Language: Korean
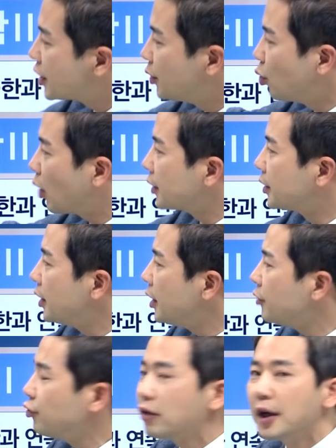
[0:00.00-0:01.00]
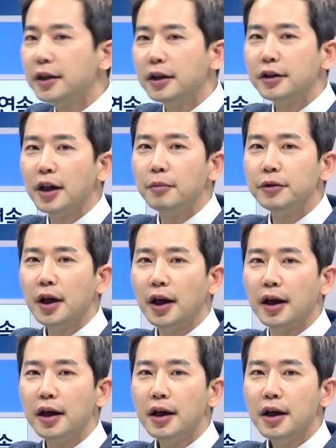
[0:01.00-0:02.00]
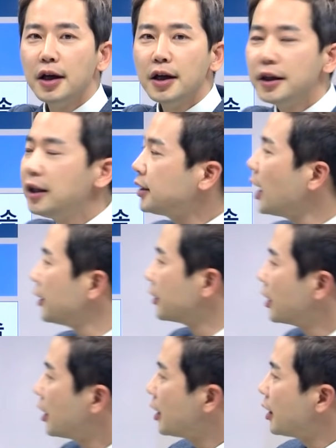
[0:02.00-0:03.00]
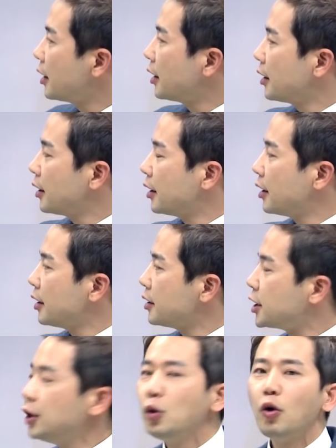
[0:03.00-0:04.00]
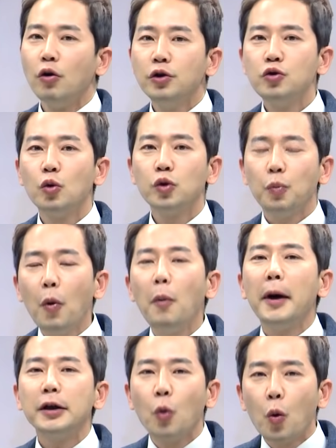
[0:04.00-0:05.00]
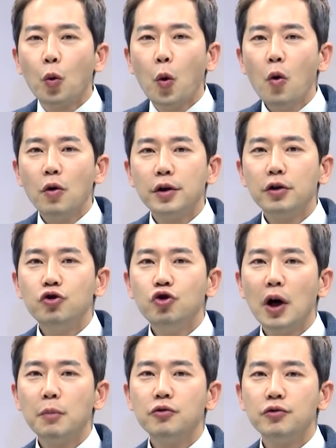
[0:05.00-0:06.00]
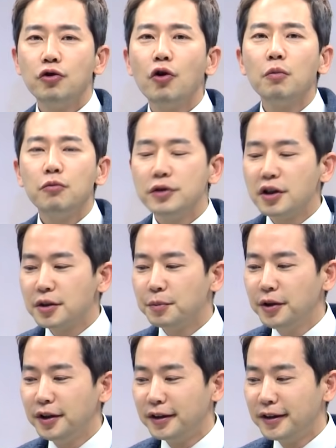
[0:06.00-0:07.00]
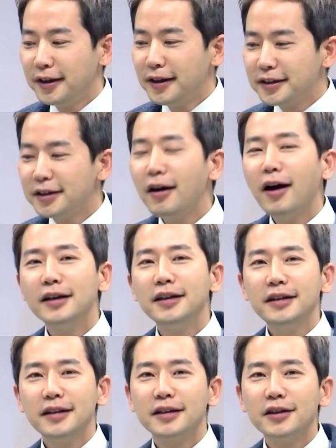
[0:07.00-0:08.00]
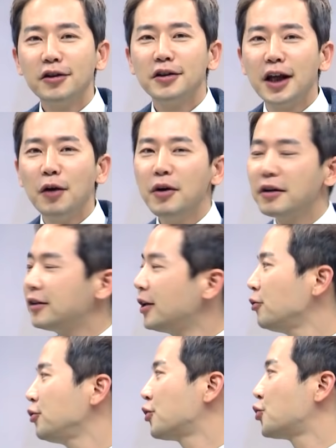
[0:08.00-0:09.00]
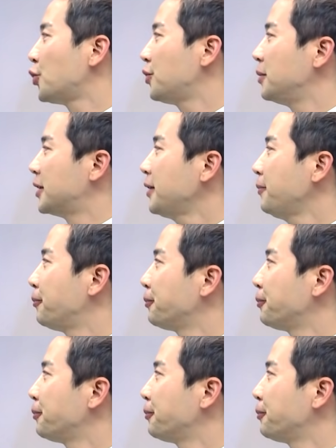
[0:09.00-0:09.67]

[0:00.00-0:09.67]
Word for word: 진도가 느릴 수가 있기 때문에 일단 진도를 어느 정도 뽑아놓고 그리고 유형, 유형 문제집을 들어가는 그런 계획을 세우는 게 좋습니다.